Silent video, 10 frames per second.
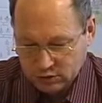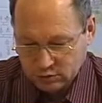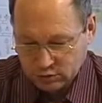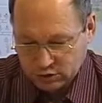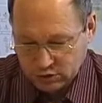
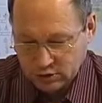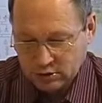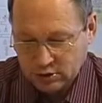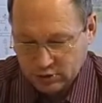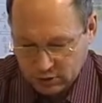жизни
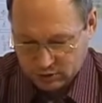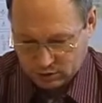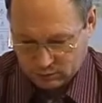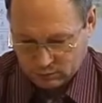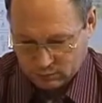мужчины – это
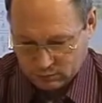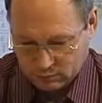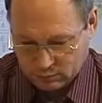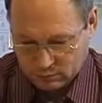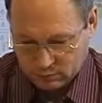дети,
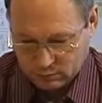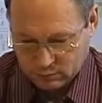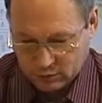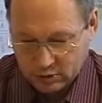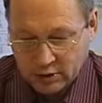
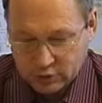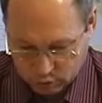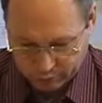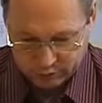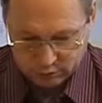это
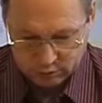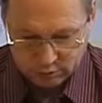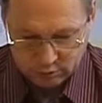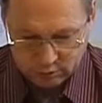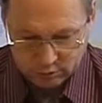
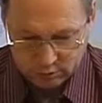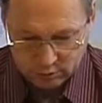отцовство.